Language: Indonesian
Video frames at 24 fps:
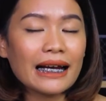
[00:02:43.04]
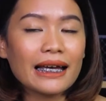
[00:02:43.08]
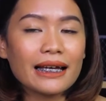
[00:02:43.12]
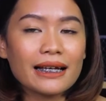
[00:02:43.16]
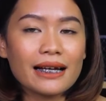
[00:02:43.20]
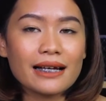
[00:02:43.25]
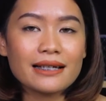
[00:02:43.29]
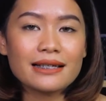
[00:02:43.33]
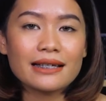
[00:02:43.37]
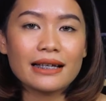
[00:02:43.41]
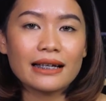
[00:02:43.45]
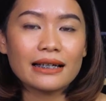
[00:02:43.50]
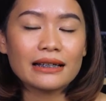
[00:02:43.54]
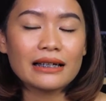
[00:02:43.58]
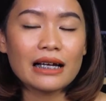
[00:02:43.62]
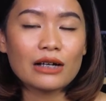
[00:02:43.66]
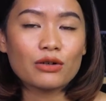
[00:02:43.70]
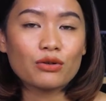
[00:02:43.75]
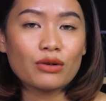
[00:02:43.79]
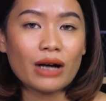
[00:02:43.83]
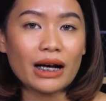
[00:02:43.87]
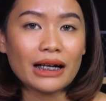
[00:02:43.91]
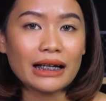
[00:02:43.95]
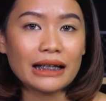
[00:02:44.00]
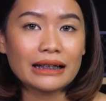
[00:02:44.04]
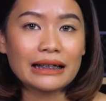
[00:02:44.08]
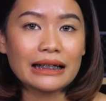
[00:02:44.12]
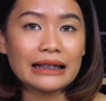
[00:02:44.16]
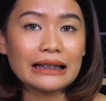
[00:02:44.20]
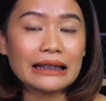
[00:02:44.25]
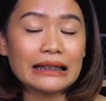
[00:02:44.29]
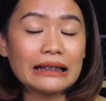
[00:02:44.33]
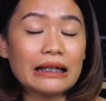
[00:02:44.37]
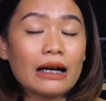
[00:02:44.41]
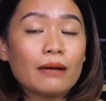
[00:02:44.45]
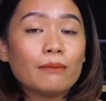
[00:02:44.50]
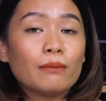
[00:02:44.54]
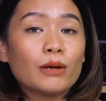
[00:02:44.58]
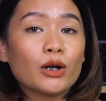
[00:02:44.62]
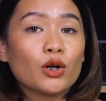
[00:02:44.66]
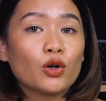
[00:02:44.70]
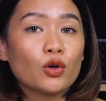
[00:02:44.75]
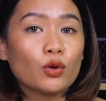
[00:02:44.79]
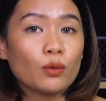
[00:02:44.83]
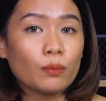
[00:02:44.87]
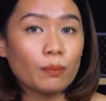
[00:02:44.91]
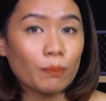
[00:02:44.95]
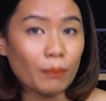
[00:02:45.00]
terakhir yang sering dilakukan adalah tidak
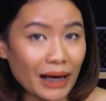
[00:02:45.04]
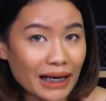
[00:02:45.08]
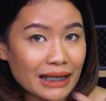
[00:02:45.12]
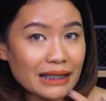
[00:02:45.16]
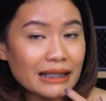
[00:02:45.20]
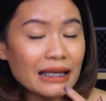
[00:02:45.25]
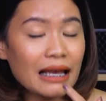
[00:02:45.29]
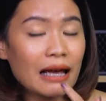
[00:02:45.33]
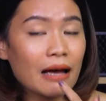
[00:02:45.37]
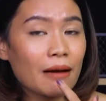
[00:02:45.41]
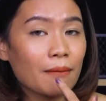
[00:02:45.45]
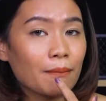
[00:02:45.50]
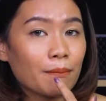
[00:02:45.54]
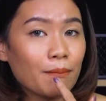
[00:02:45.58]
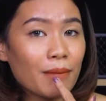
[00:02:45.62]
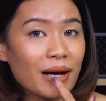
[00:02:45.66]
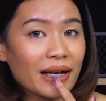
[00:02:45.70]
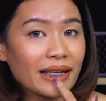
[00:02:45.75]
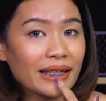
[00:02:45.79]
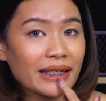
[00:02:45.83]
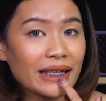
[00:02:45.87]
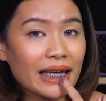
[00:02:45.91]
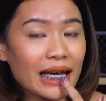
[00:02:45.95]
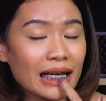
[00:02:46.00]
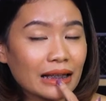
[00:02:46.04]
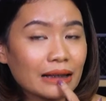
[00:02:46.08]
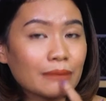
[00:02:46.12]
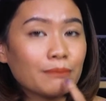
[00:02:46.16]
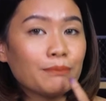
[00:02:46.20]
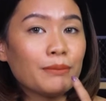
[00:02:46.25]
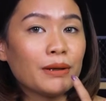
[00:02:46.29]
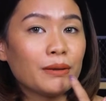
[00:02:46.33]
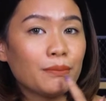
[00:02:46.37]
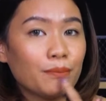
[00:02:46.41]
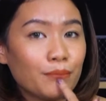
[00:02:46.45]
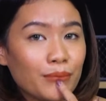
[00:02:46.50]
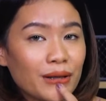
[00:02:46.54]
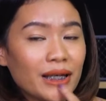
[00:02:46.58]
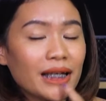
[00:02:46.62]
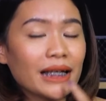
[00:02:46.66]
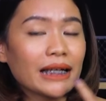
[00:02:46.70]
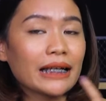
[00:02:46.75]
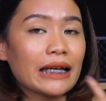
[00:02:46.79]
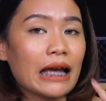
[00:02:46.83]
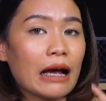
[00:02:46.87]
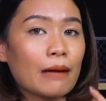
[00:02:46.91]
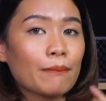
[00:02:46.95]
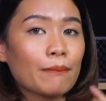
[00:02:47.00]
mengelupas bagian bibir
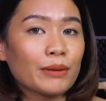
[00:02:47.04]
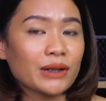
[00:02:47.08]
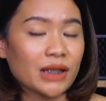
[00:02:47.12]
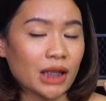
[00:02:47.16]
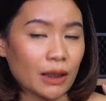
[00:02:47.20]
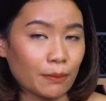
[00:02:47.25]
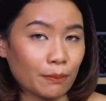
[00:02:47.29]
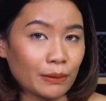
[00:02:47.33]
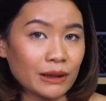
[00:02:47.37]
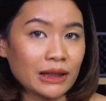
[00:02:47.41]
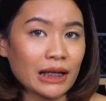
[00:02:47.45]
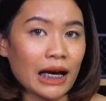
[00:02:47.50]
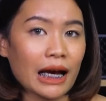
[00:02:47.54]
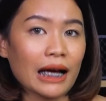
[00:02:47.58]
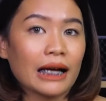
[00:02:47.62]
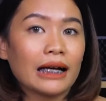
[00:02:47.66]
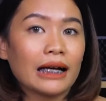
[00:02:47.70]
yang pecah-pecah.